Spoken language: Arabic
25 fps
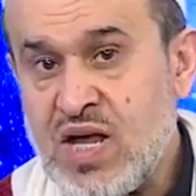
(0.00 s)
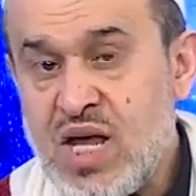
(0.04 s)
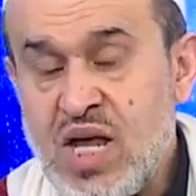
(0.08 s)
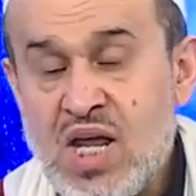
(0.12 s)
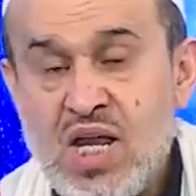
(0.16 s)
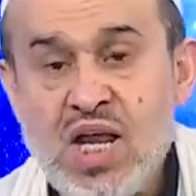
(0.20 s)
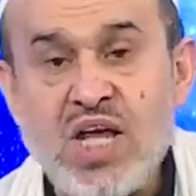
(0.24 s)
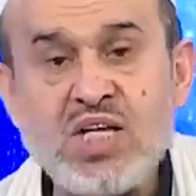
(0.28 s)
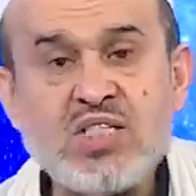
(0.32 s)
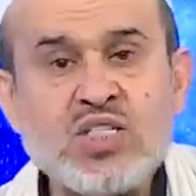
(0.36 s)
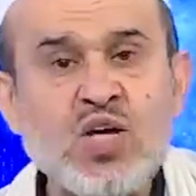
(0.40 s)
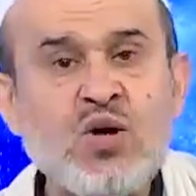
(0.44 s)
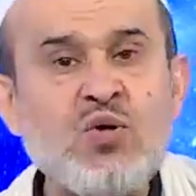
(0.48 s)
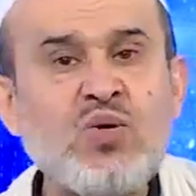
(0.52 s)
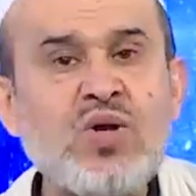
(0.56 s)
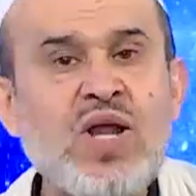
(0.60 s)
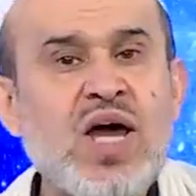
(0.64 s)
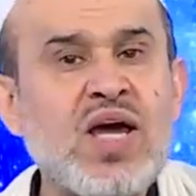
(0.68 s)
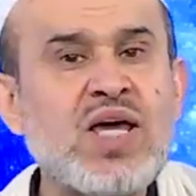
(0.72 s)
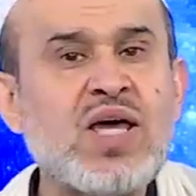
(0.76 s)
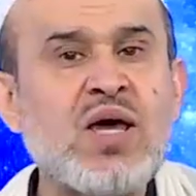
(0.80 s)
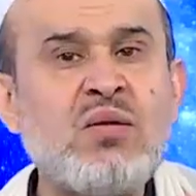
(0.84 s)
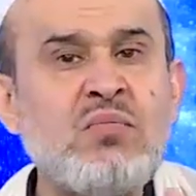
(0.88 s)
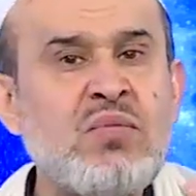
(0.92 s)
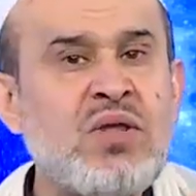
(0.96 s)
ليس
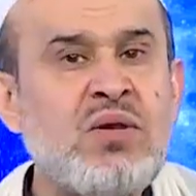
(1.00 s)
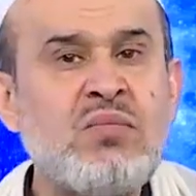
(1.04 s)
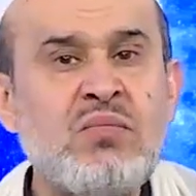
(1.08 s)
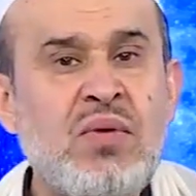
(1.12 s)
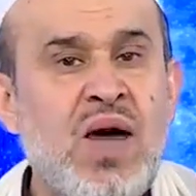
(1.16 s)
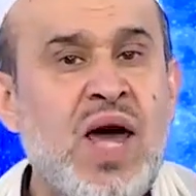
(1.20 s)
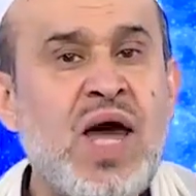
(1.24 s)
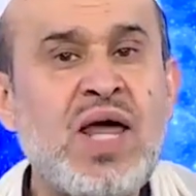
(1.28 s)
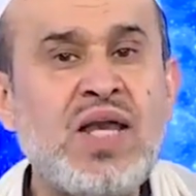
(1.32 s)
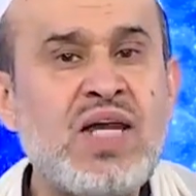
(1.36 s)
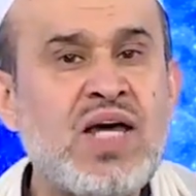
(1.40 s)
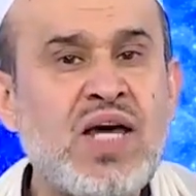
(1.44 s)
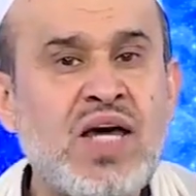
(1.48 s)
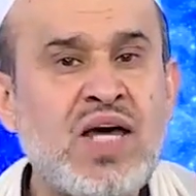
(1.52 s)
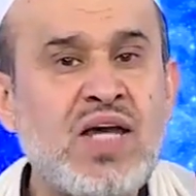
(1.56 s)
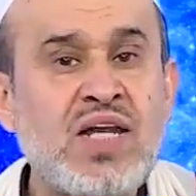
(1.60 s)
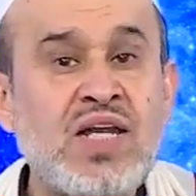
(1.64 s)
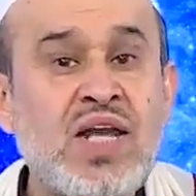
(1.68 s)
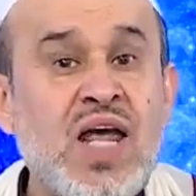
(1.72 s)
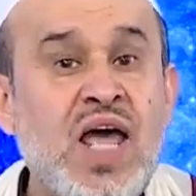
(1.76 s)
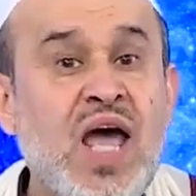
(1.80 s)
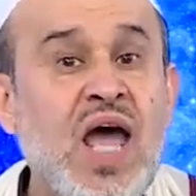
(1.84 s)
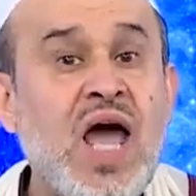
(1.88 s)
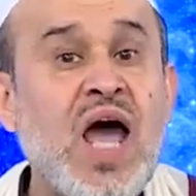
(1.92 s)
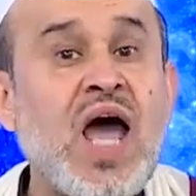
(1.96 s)
هناك من مانع
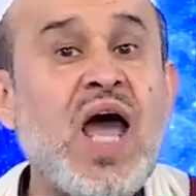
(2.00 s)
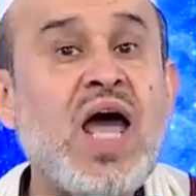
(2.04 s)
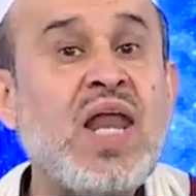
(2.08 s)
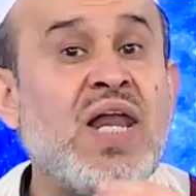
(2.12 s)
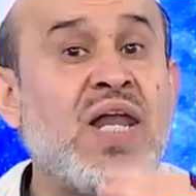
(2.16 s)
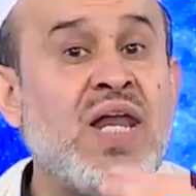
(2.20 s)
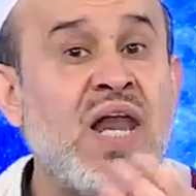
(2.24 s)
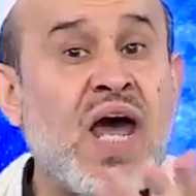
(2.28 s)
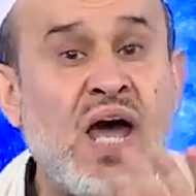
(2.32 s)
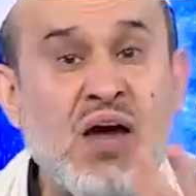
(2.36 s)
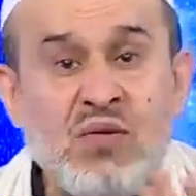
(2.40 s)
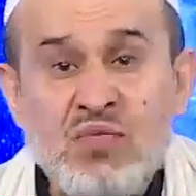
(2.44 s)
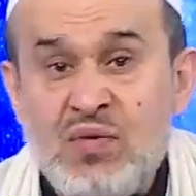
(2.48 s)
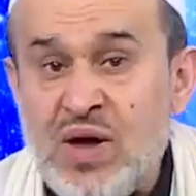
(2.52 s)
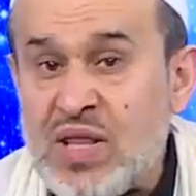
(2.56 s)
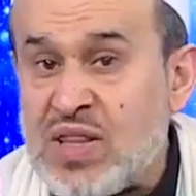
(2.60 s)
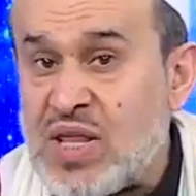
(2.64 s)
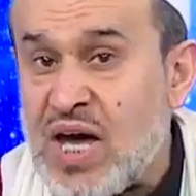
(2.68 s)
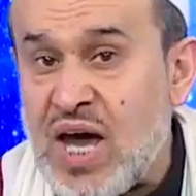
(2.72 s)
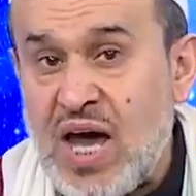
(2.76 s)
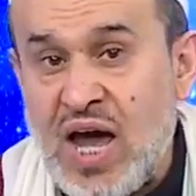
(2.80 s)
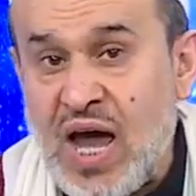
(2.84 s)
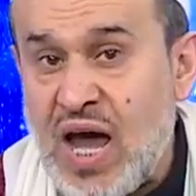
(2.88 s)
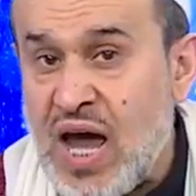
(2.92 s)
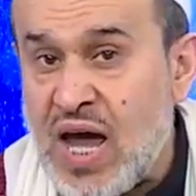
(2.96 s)
أن نحفظ
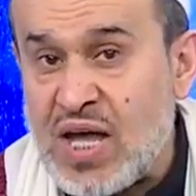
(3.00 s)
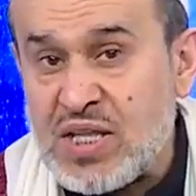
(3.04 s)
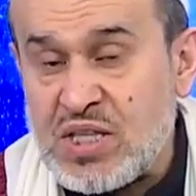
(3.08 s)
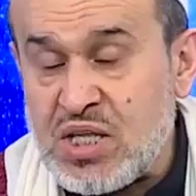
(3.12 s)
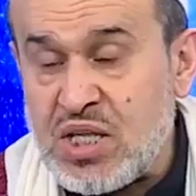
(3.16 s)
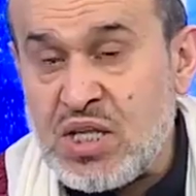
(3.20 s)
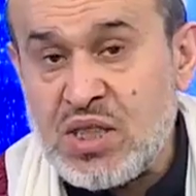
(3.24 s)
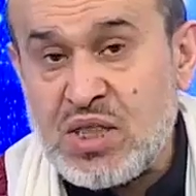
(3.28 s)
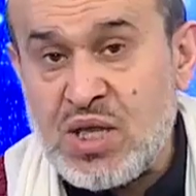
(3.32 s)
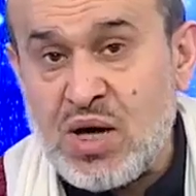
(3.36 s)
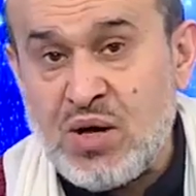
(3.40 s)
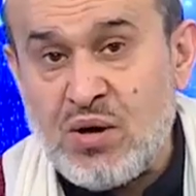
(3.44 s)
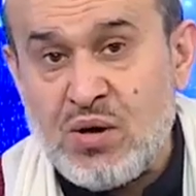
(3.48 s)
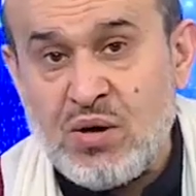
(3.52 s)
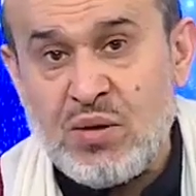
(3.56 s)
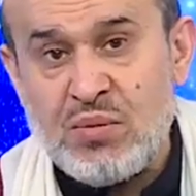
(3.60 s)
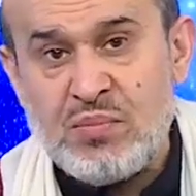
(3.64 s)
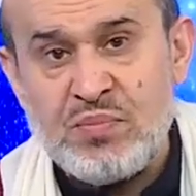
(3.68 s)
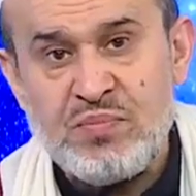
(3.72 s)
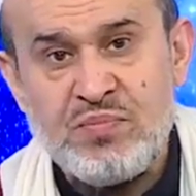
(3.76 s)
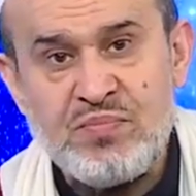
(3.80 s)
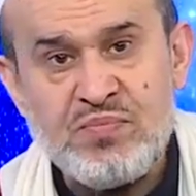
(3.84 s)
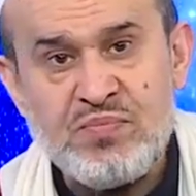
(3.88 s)
أحاديثهم